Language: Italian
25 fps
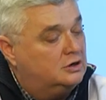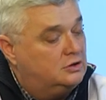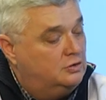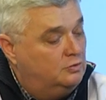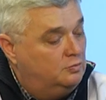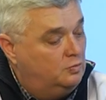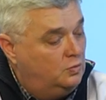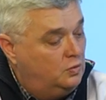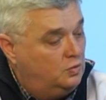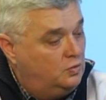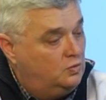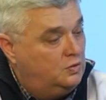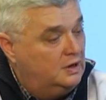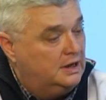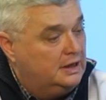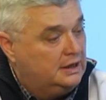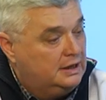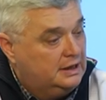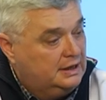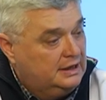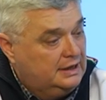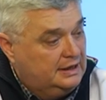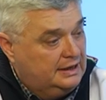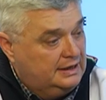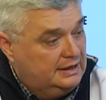
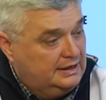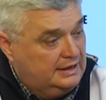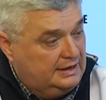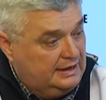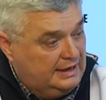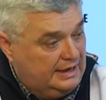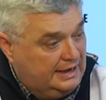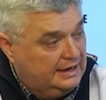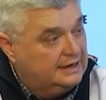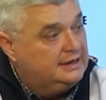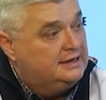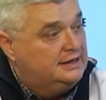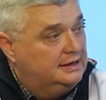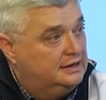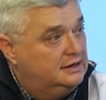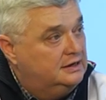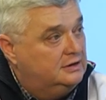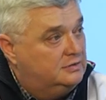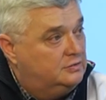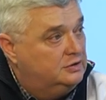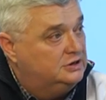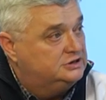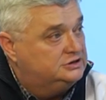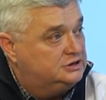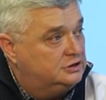Comunque anche
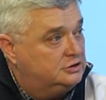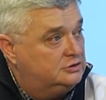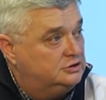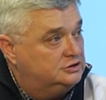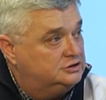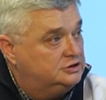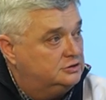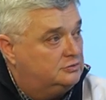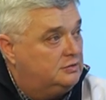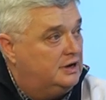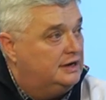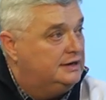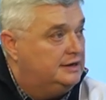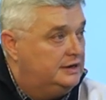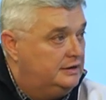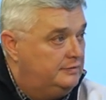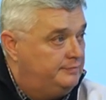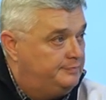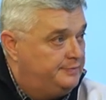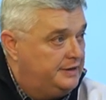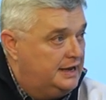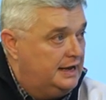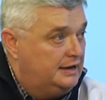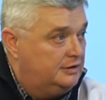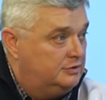queste cose qua nel
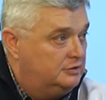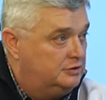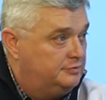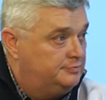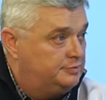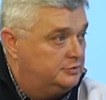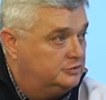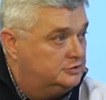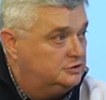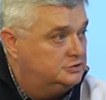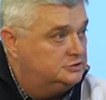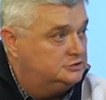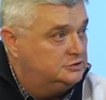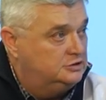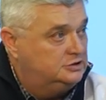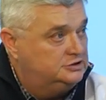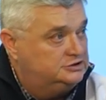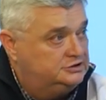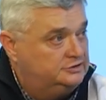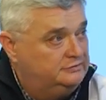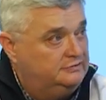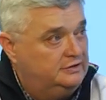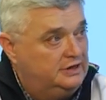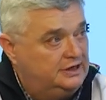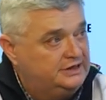piano di protezione
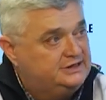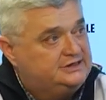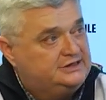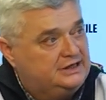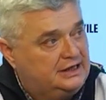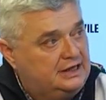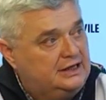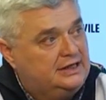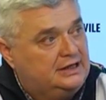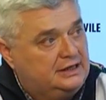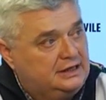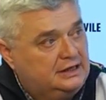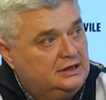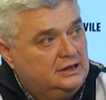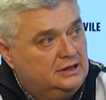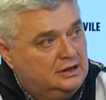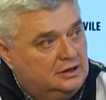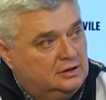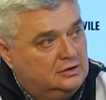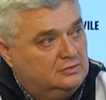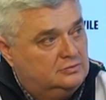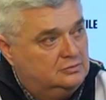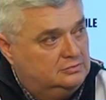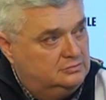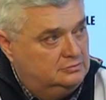civile c'è
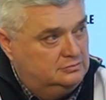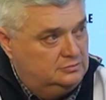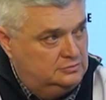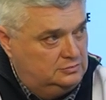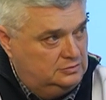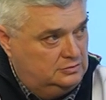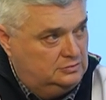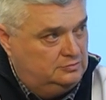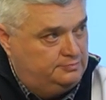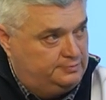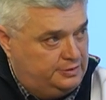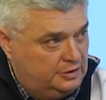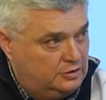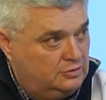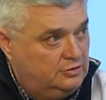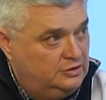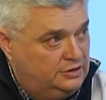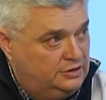mm, per